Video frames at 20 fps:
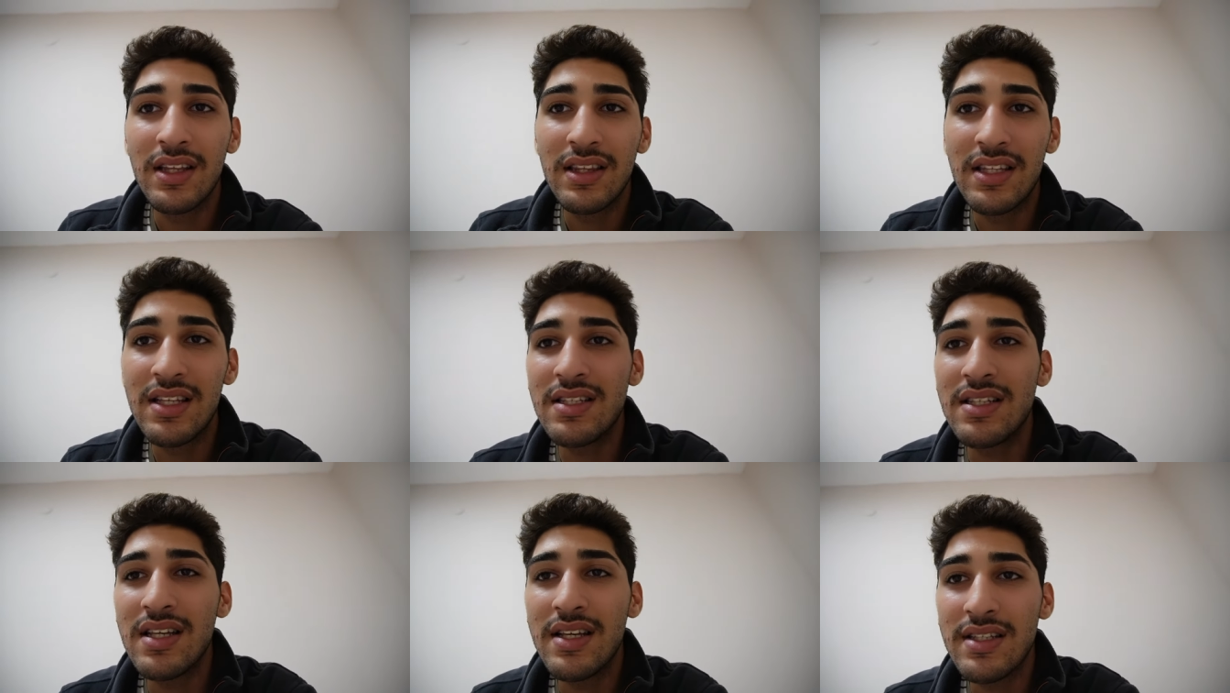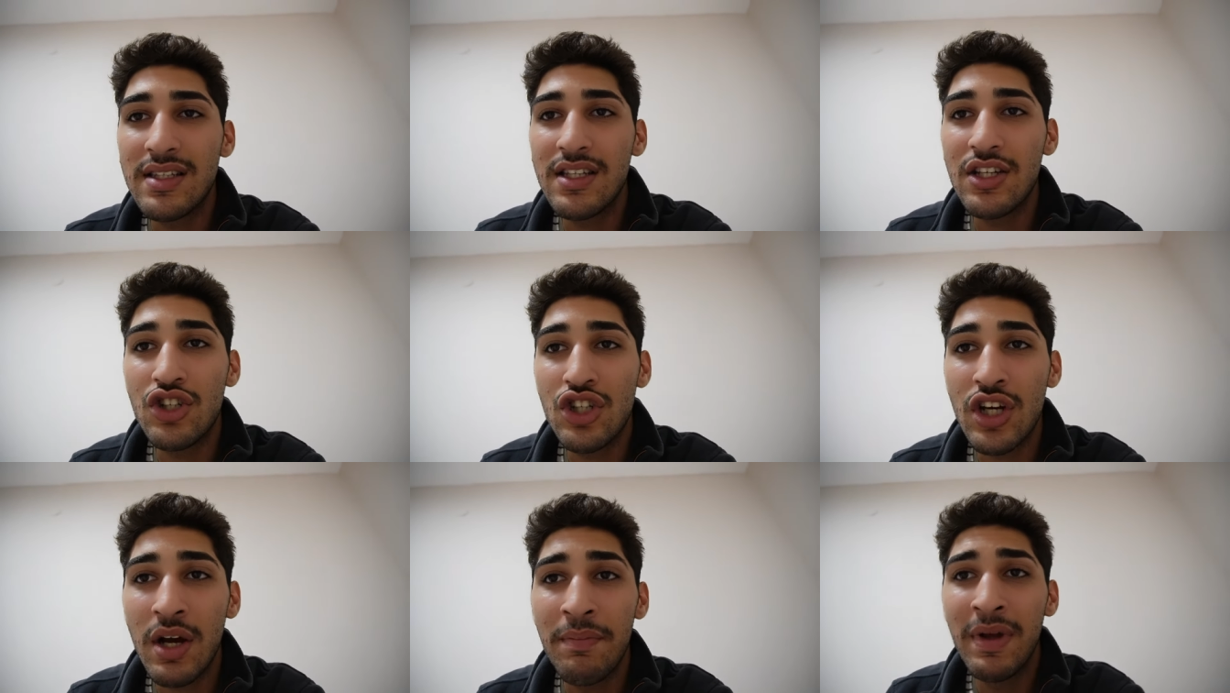Dizi
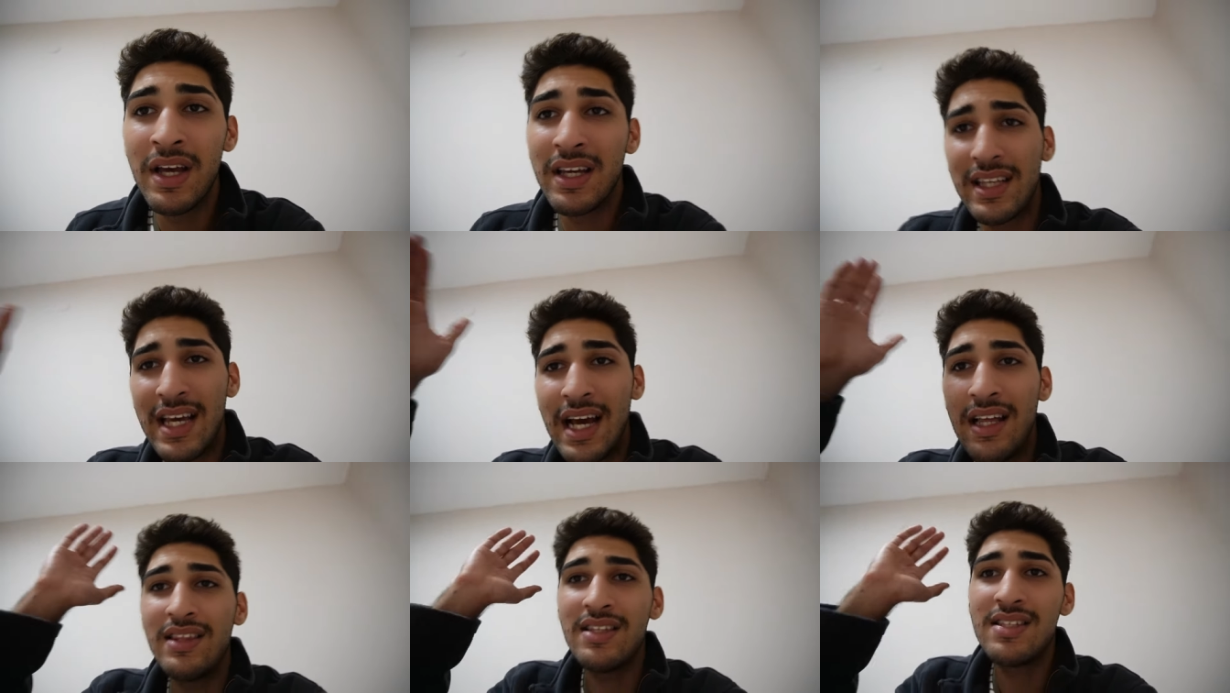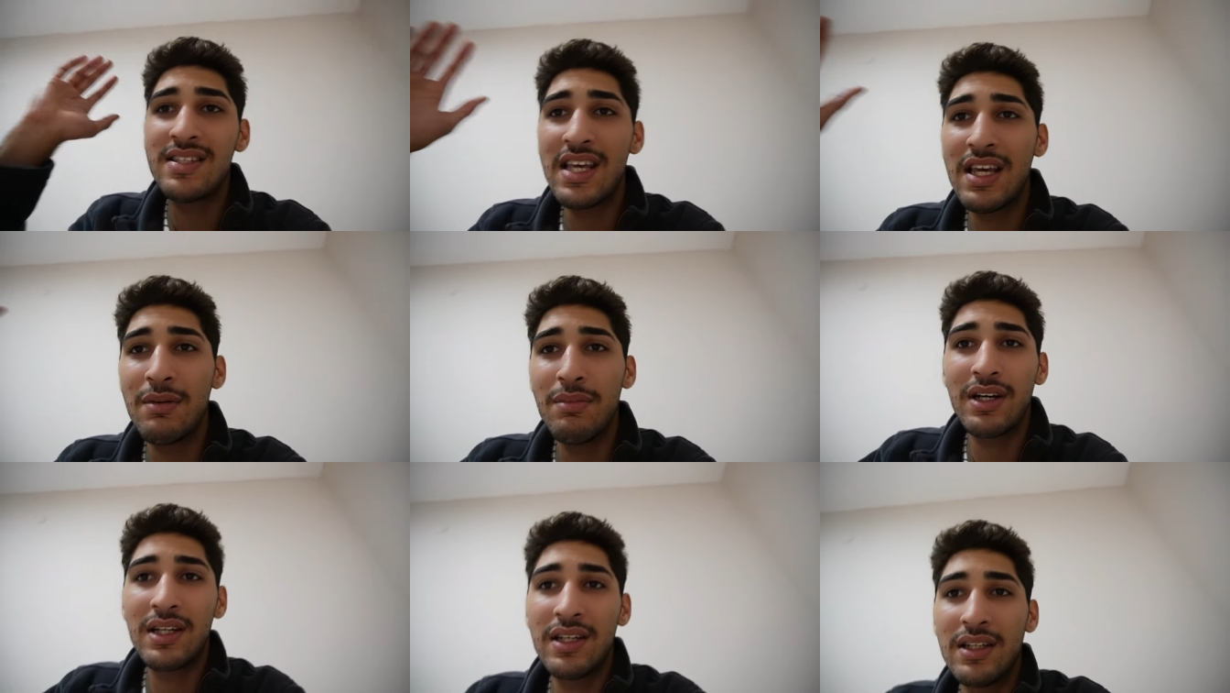izleyeceğim. Kendinize
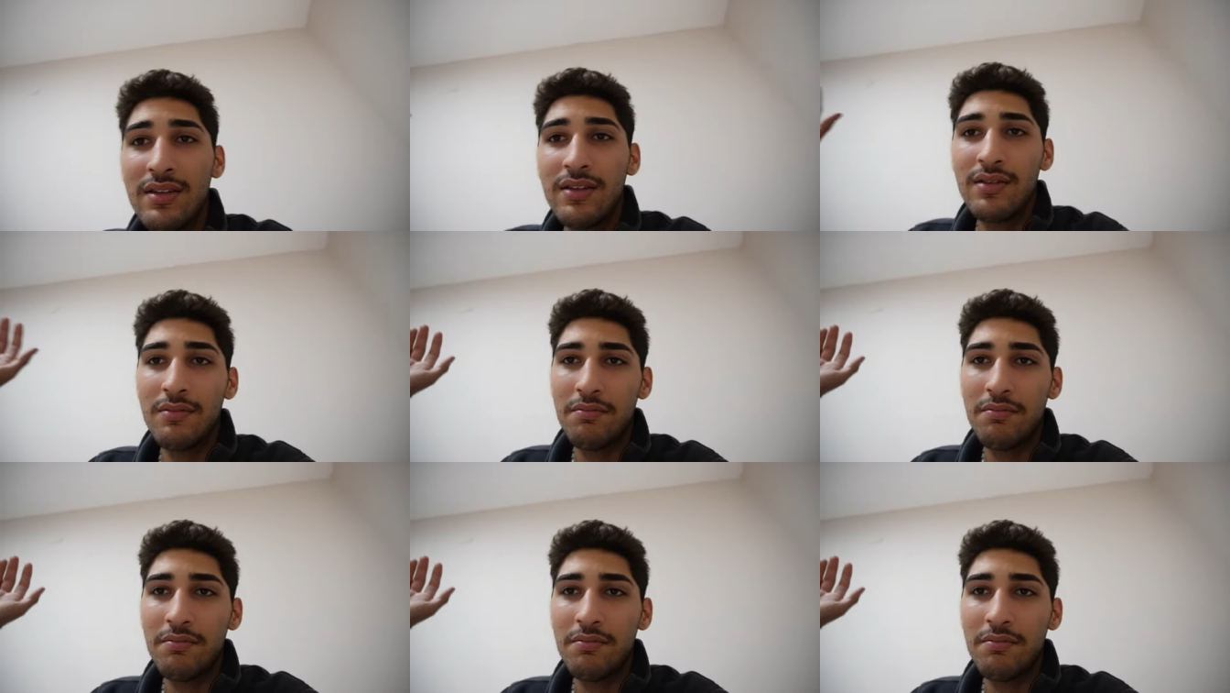iyi bakın.